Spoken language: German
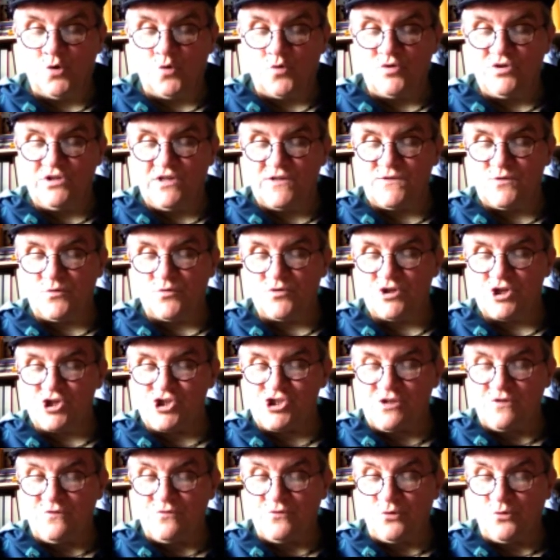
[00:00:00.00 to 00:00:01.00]
und das
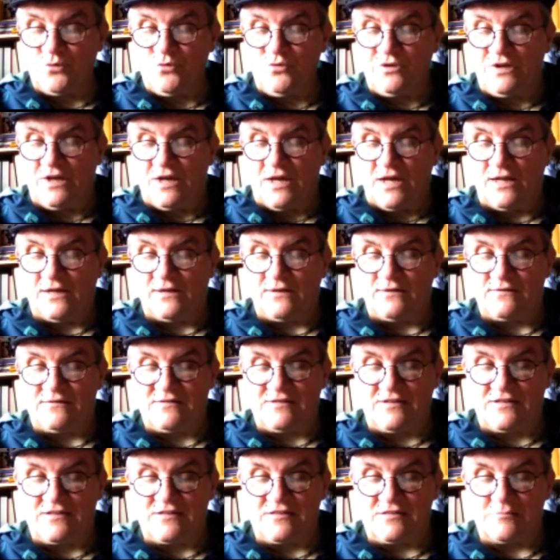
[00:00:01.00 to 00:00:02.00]
Unterschiff grün gehalten
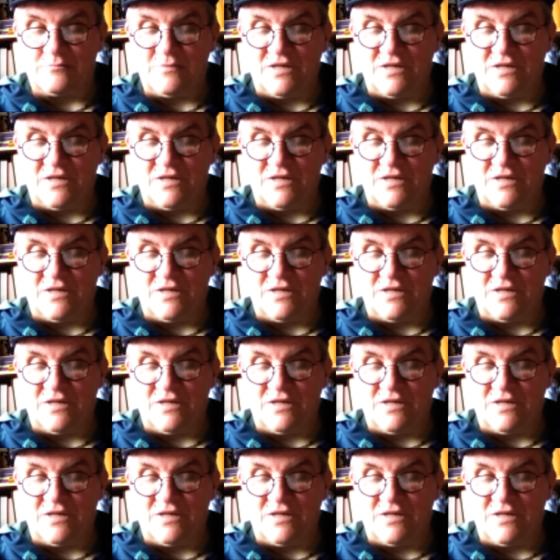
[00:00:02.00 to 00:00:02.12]
sind.